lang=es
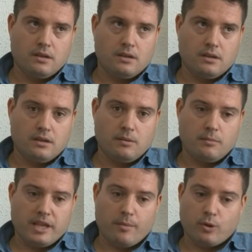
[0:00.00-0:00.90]
eh,
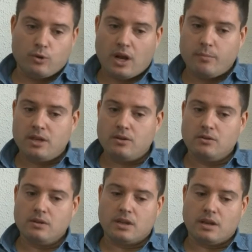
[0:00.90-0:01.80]
vaya por otro
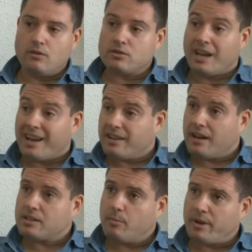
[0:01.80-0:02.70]
camino y que no nos engañen
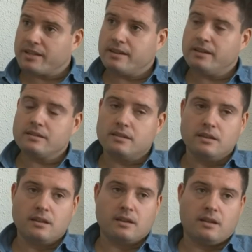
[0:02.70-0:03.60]
las empresas
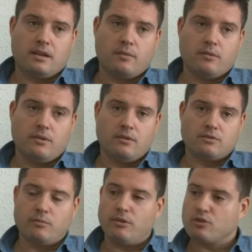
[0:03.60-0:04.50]
y que
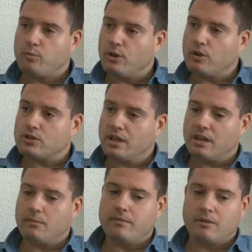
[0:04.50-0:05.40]
los servicios públicos sean
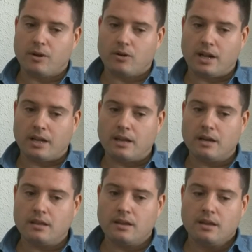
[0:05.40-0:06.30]
de, mejor
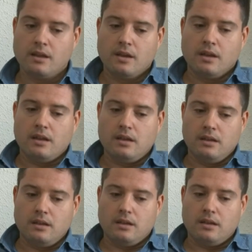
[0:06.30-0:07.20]
calidad
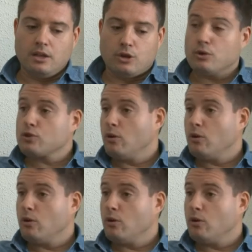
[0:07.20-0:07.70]
y, todos